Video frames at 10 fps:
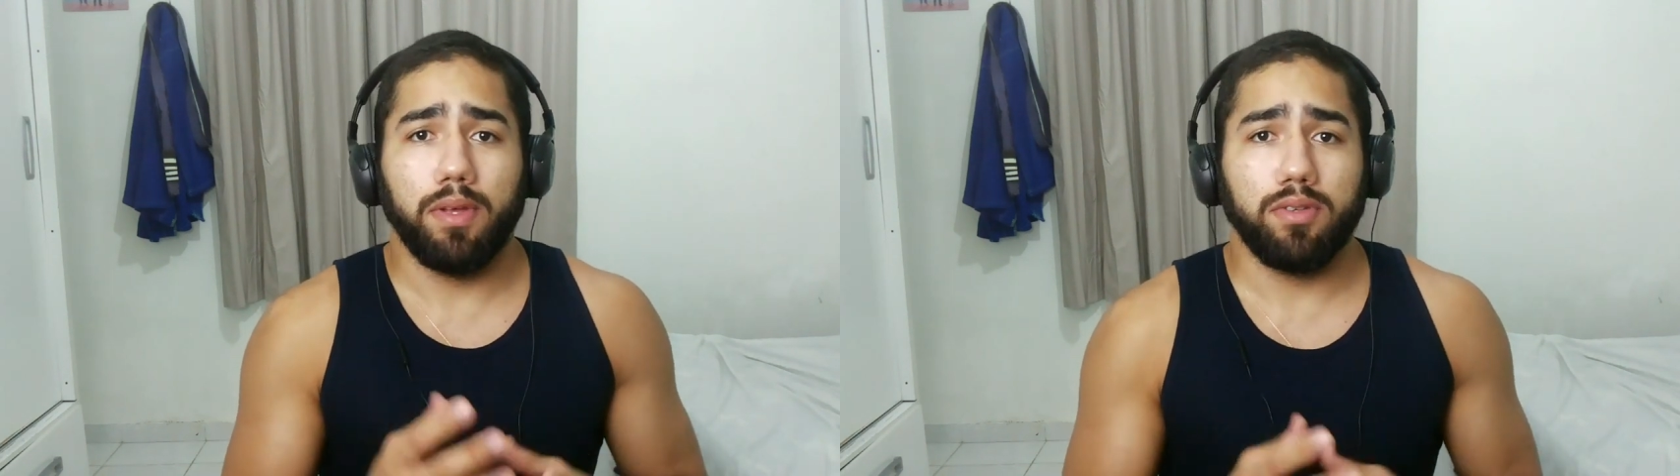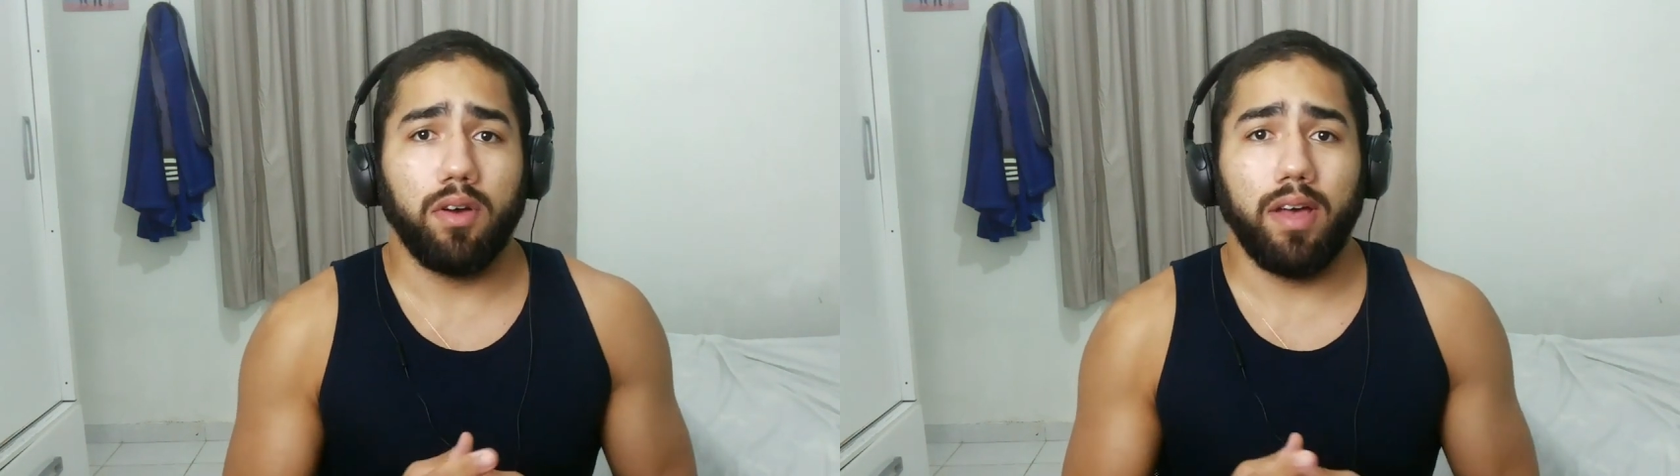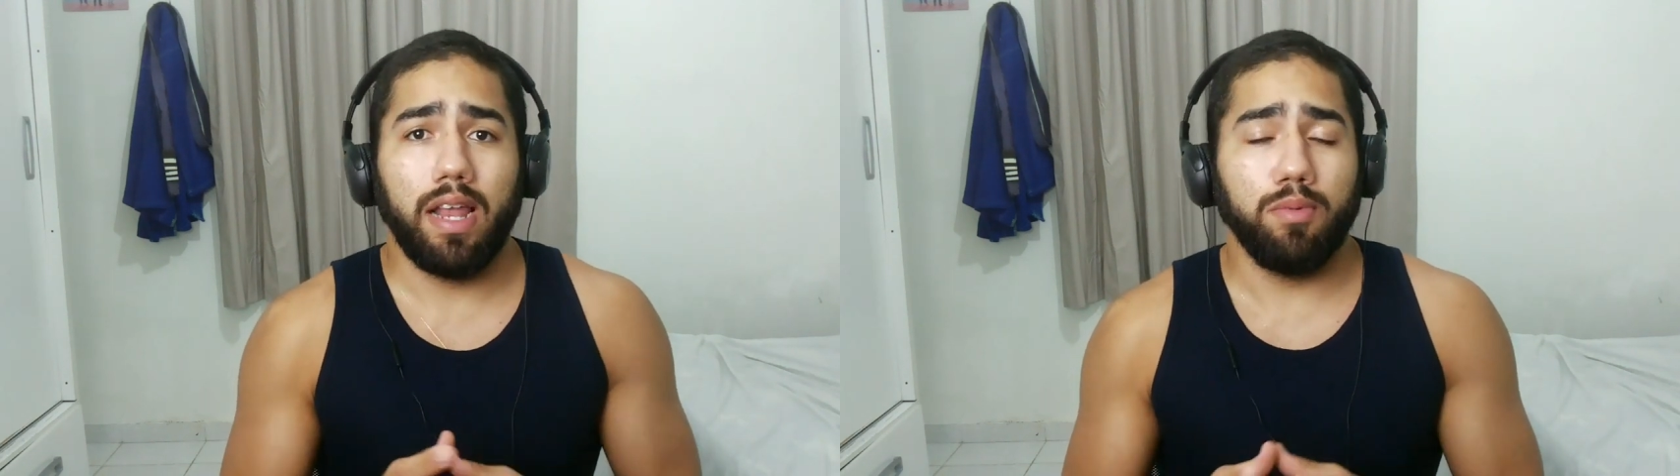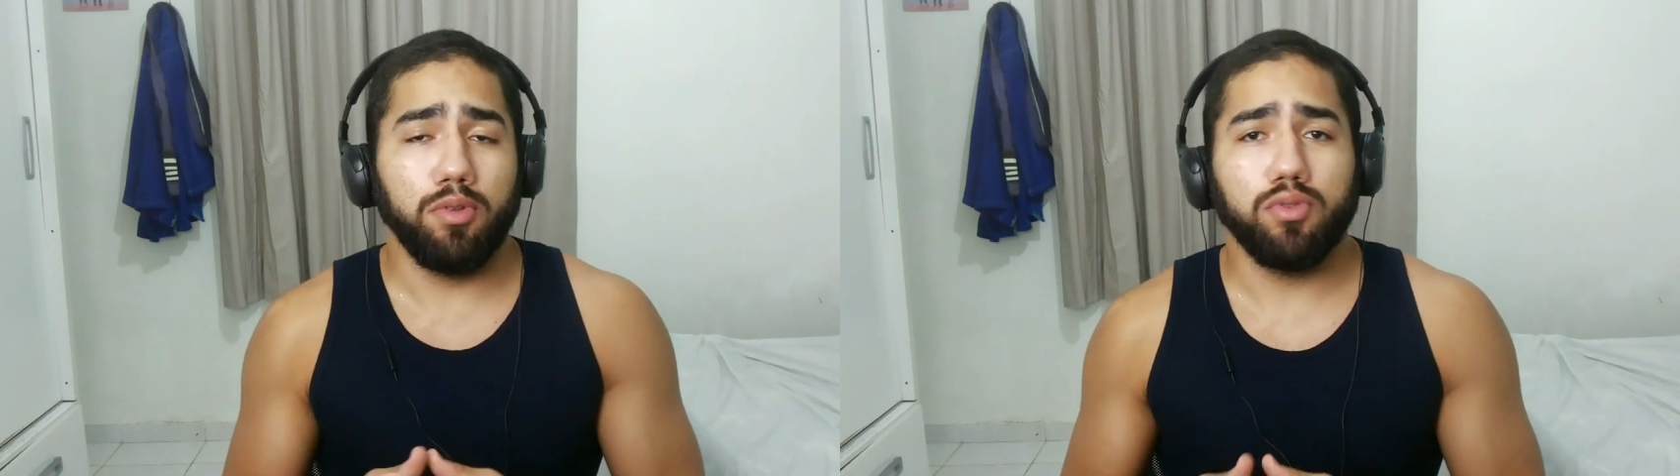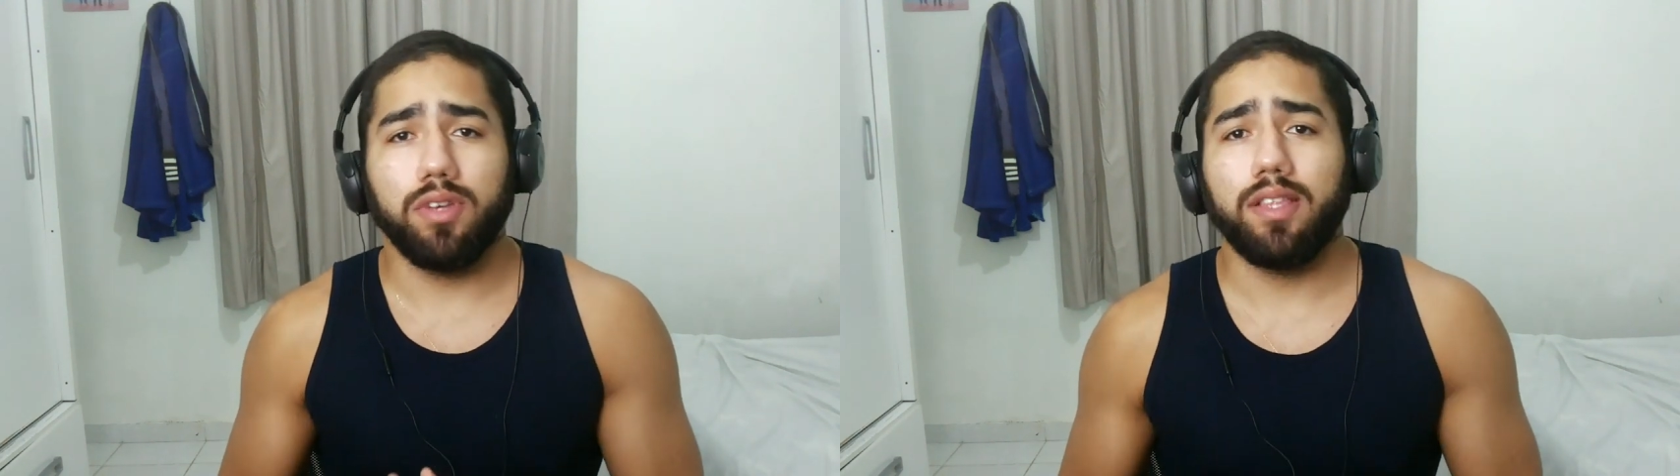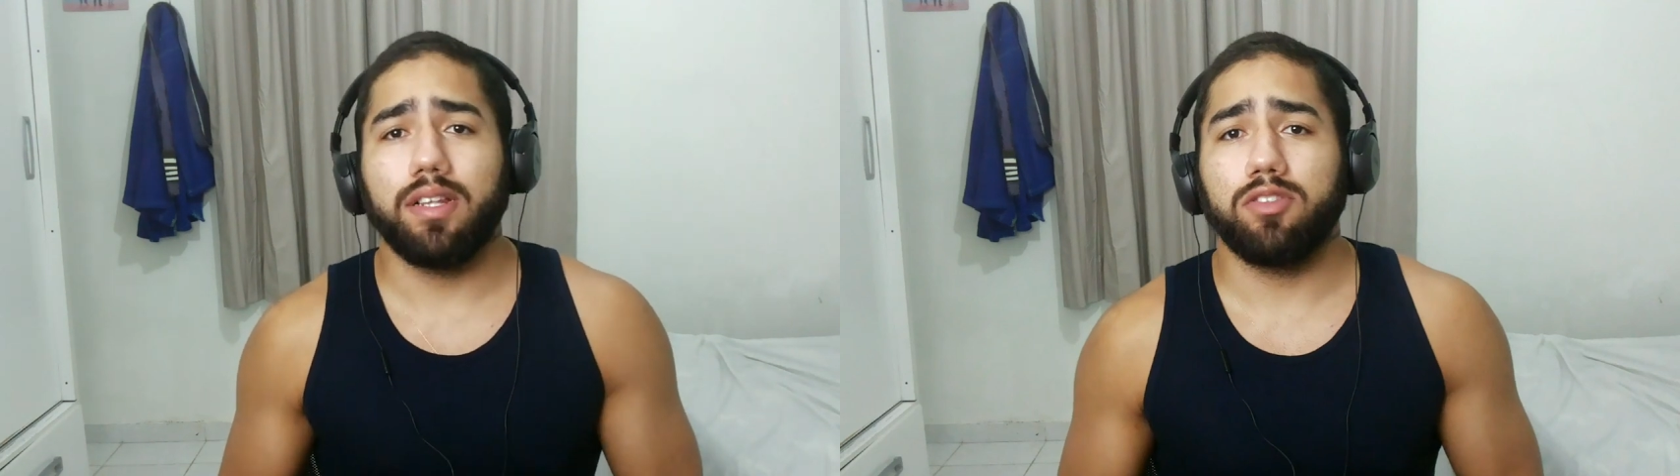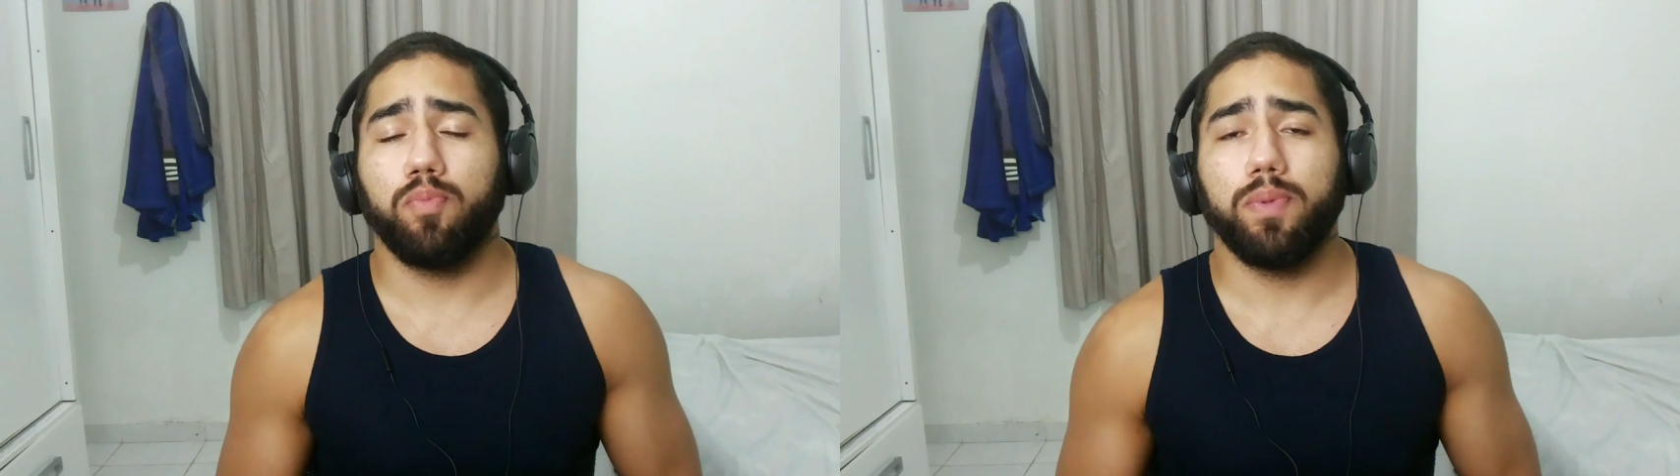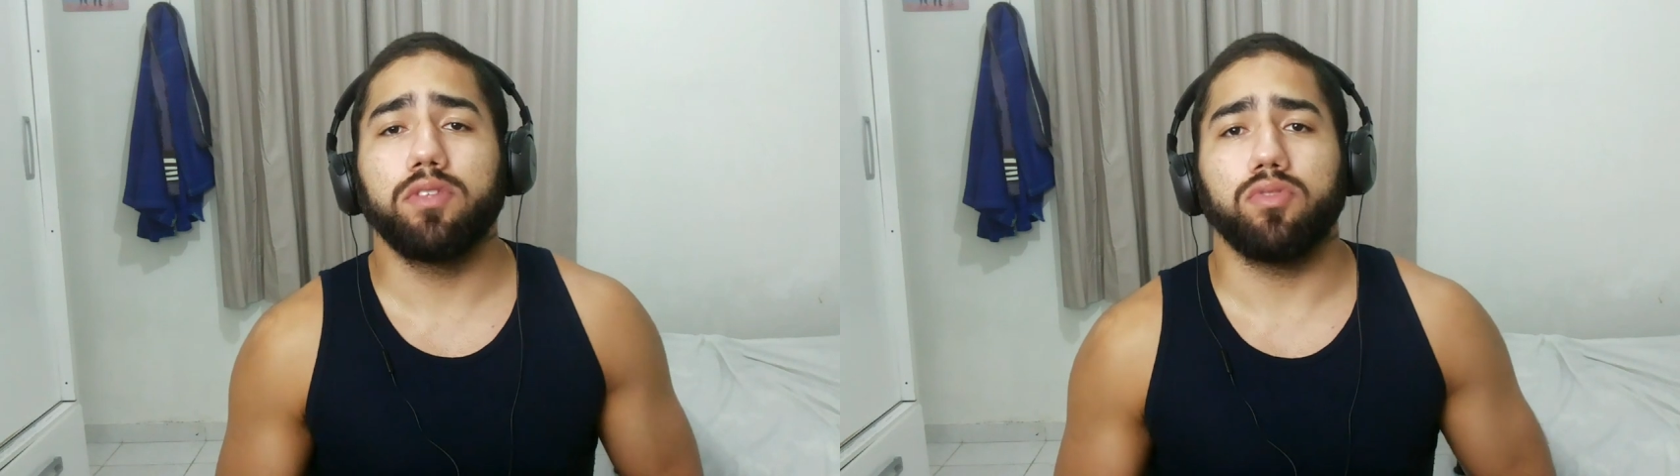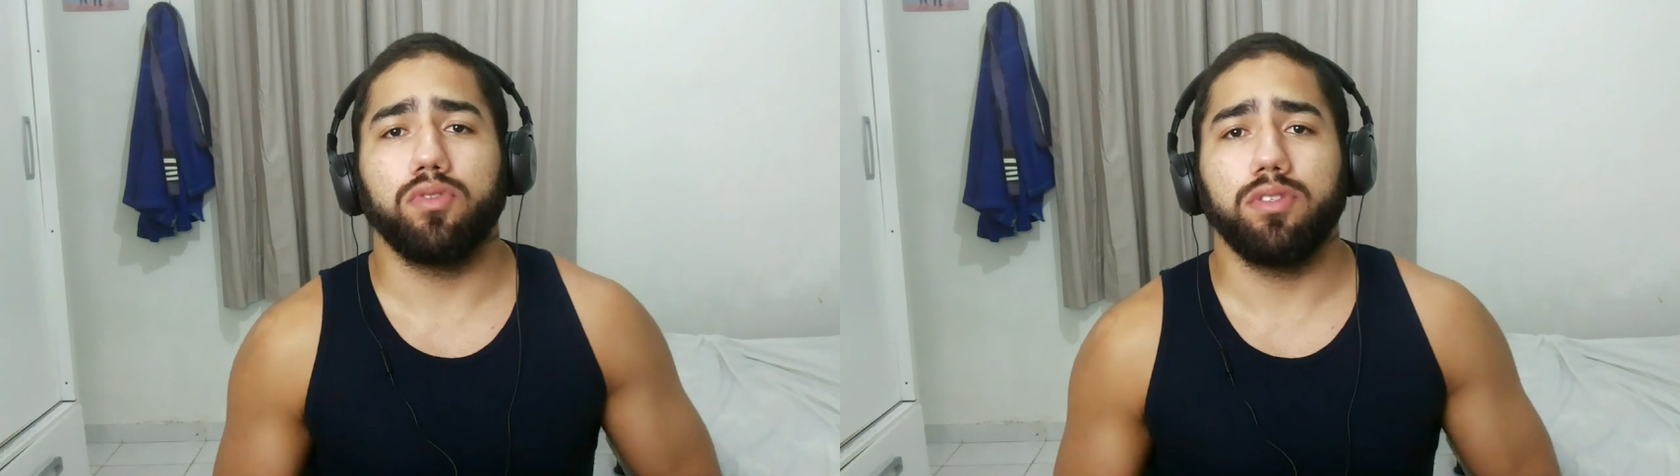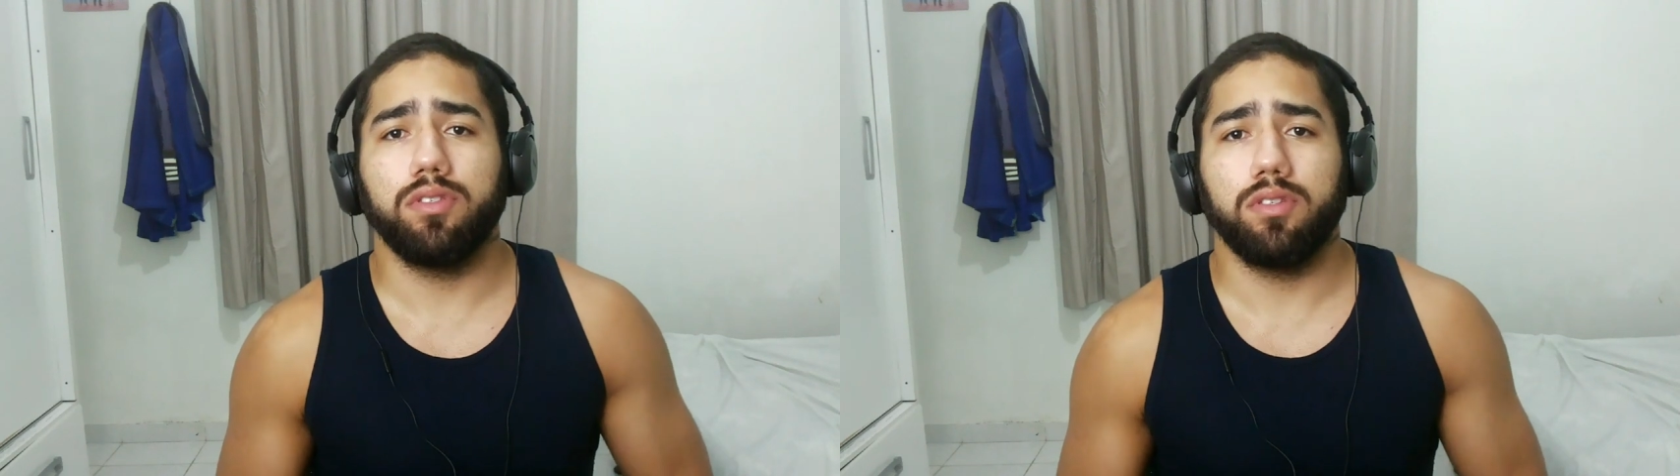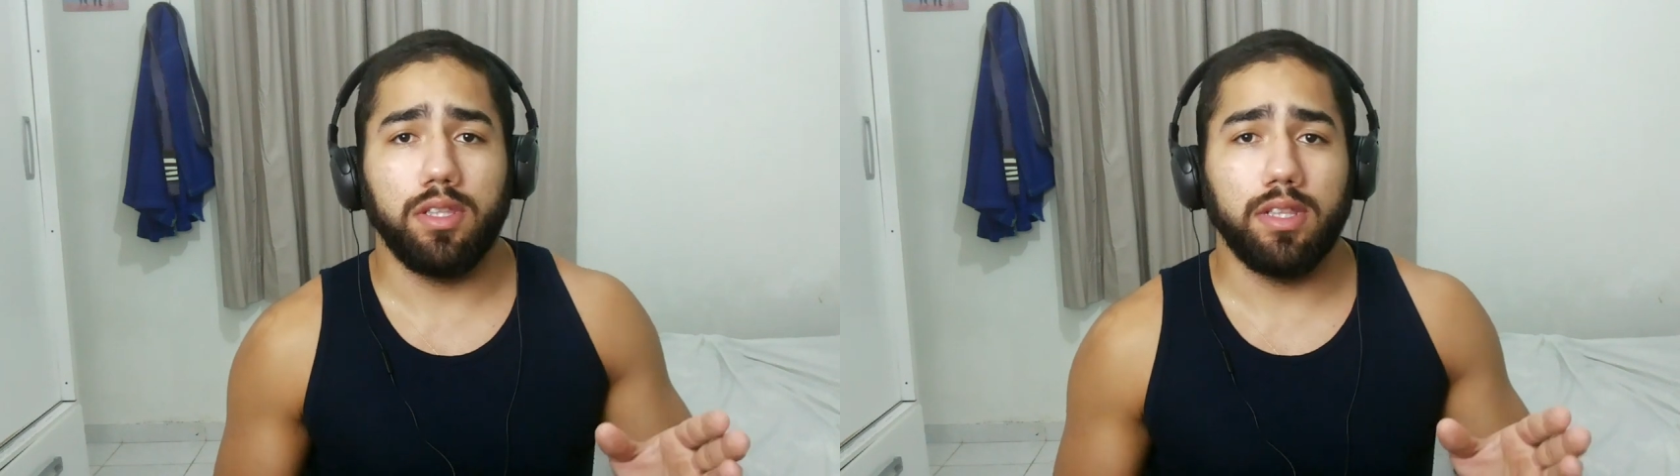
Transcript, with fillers: Pessoal, ela é muito usada nas competições,